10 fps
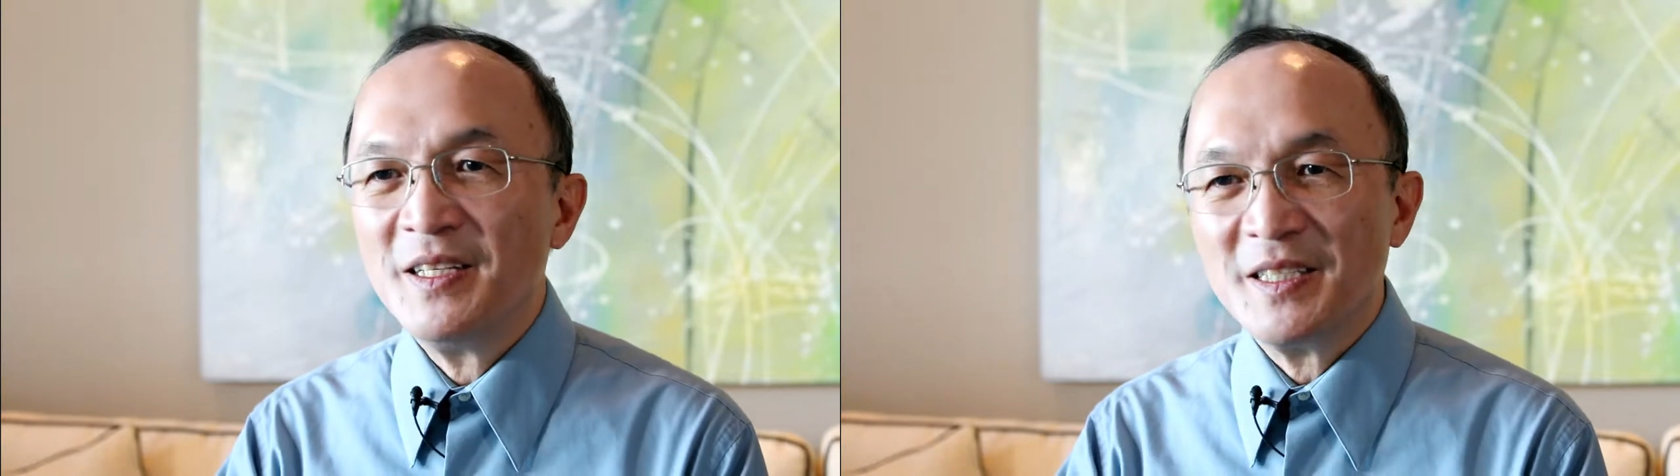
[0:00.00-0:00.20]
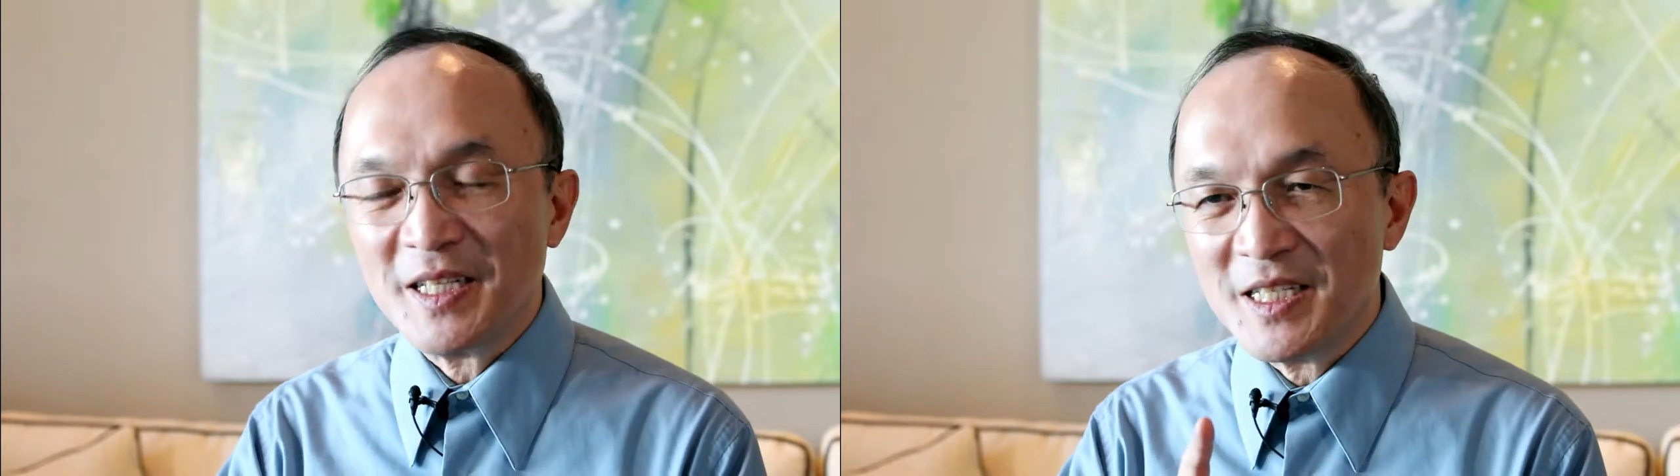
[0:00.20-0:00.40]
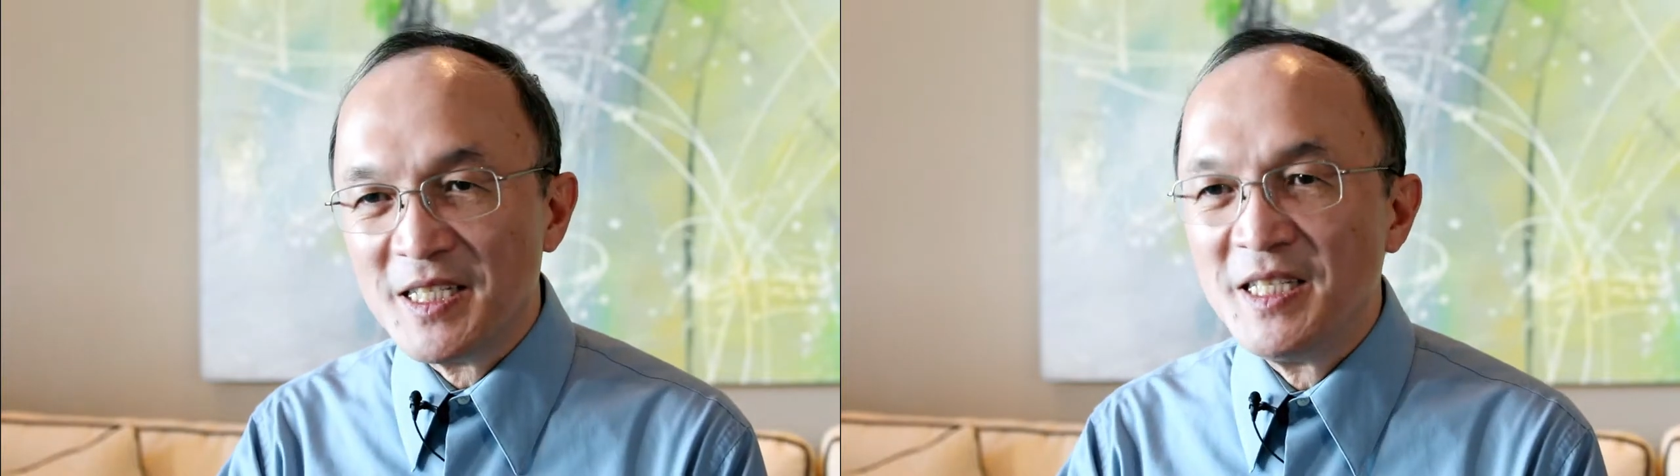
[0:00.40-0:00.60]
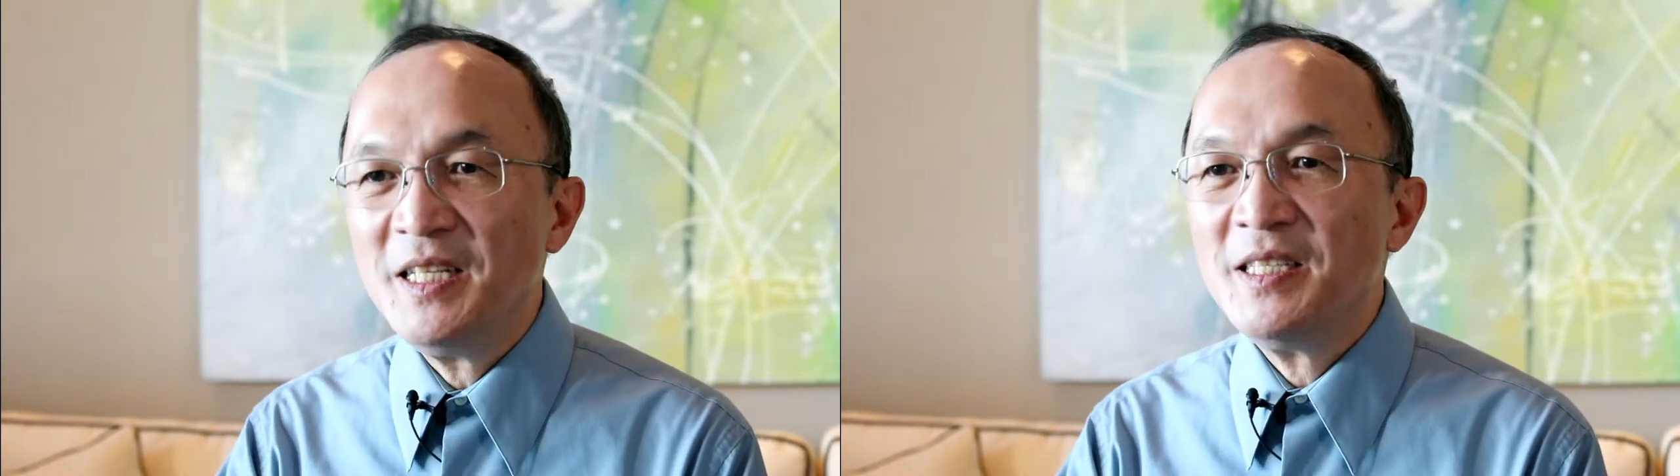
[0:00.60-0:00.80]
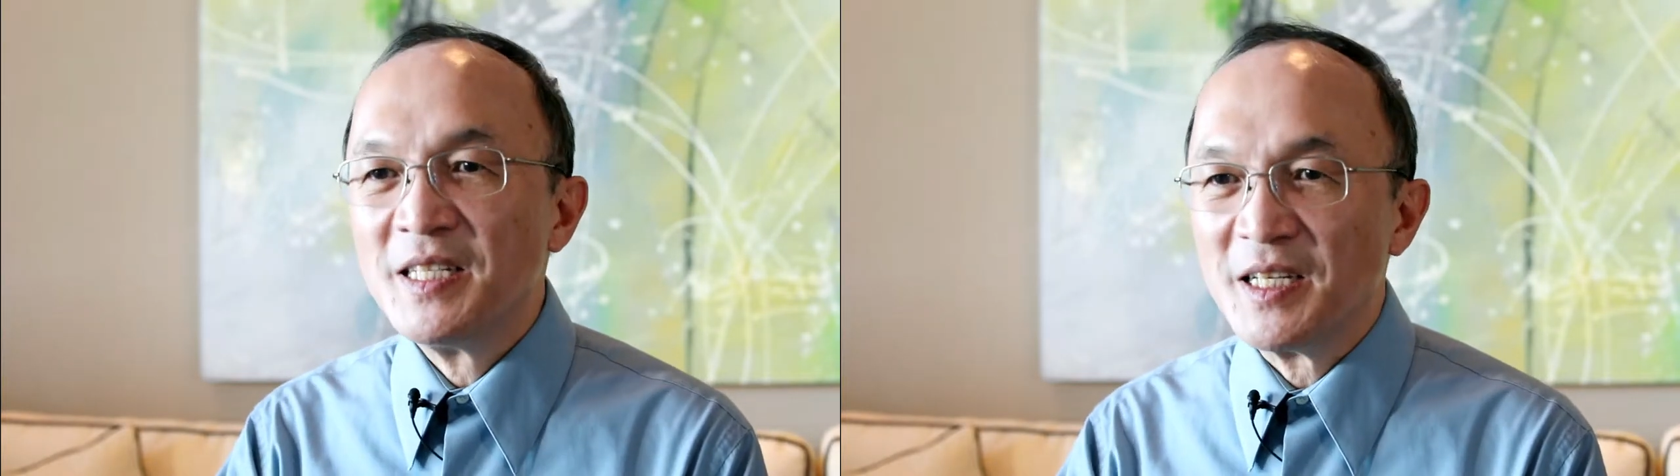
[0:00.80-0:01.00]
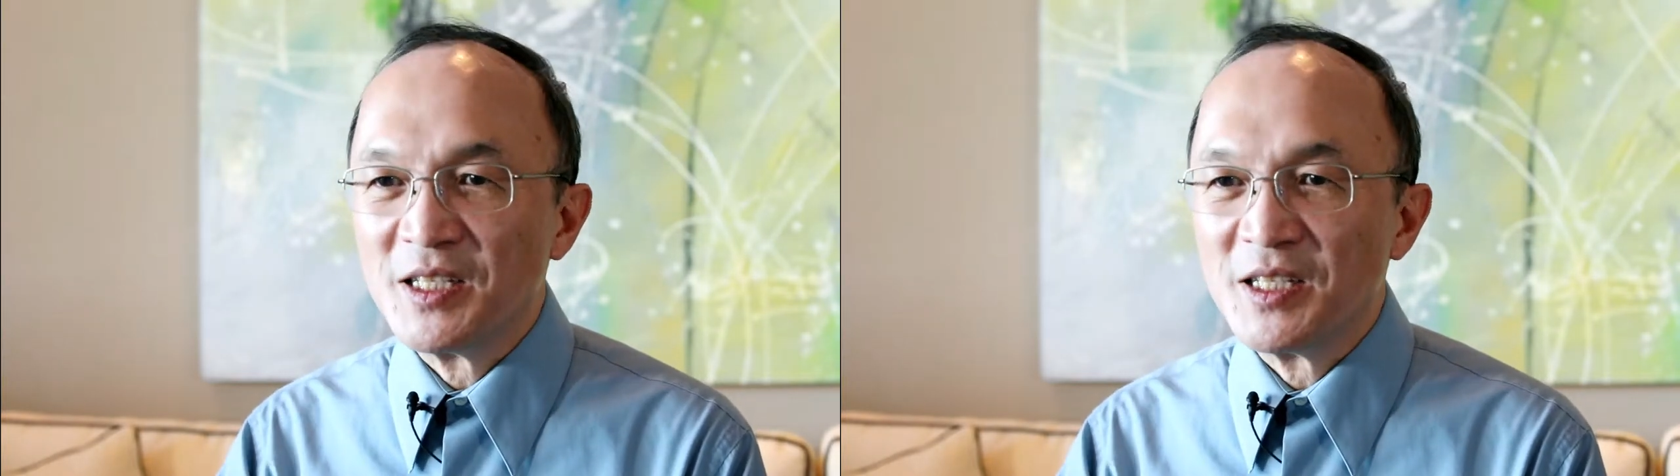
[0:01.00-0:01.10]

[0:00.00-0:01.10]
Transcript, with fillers: 这个心，这个